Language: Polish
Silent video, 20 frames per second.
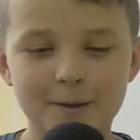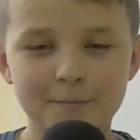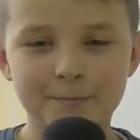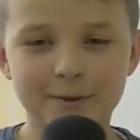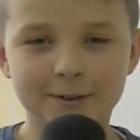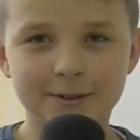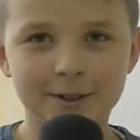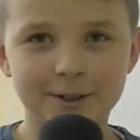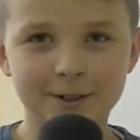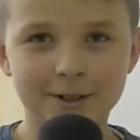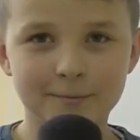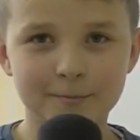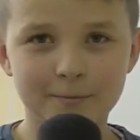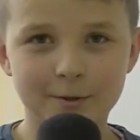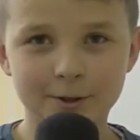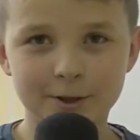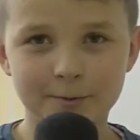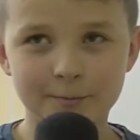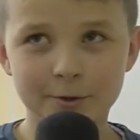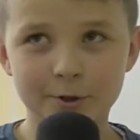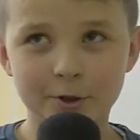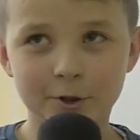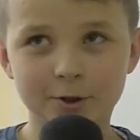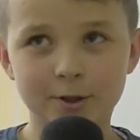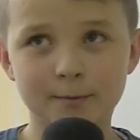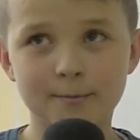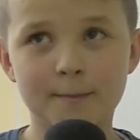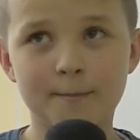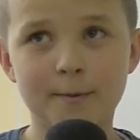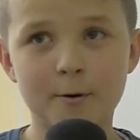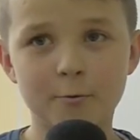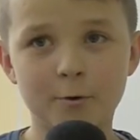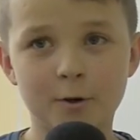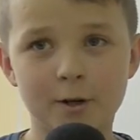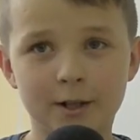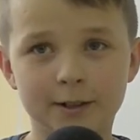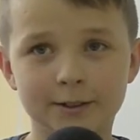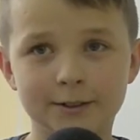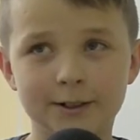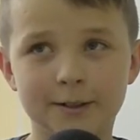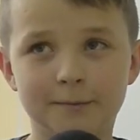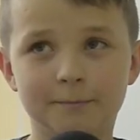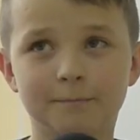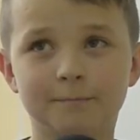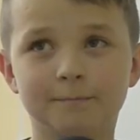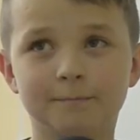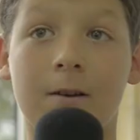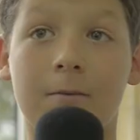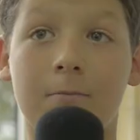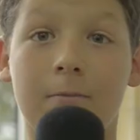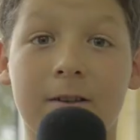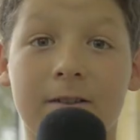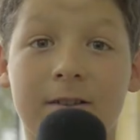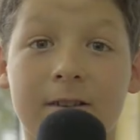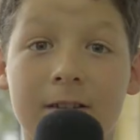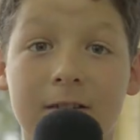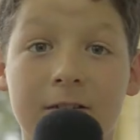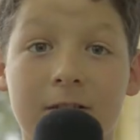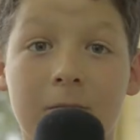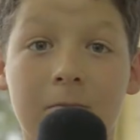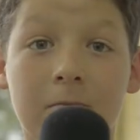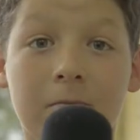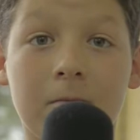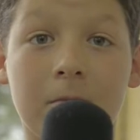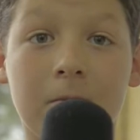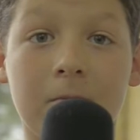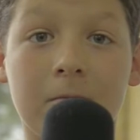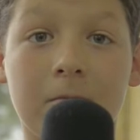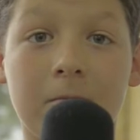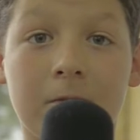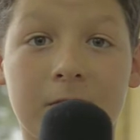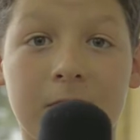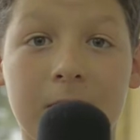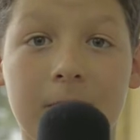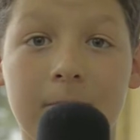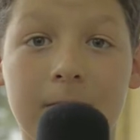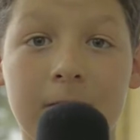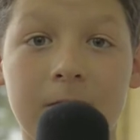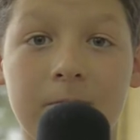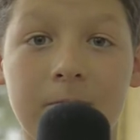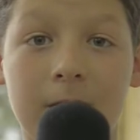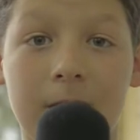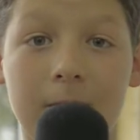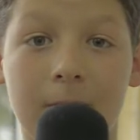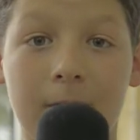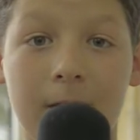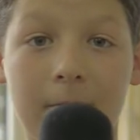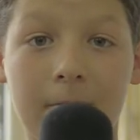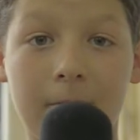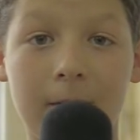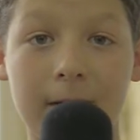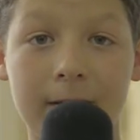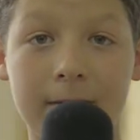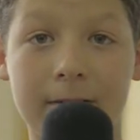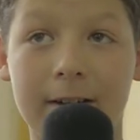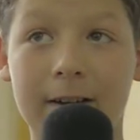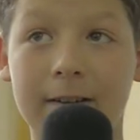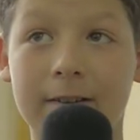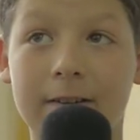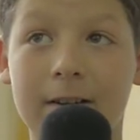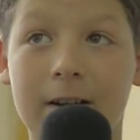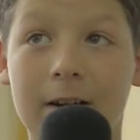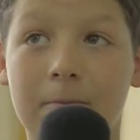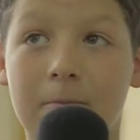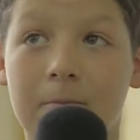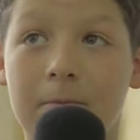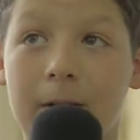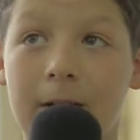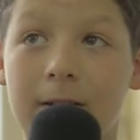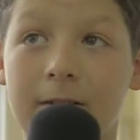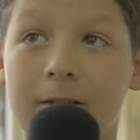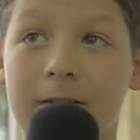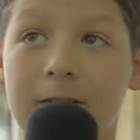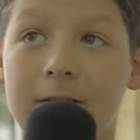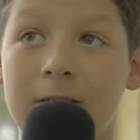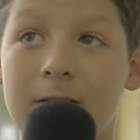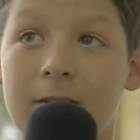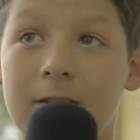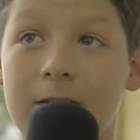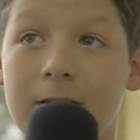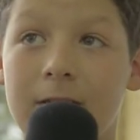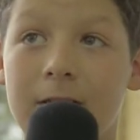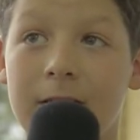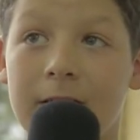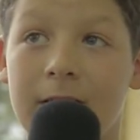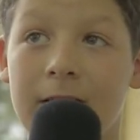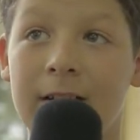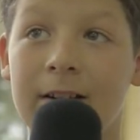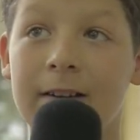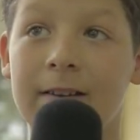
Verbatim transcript: Pasterzem może być osoba pełnoletnia. Pasterzem może być moja mama, tata, brat i ja.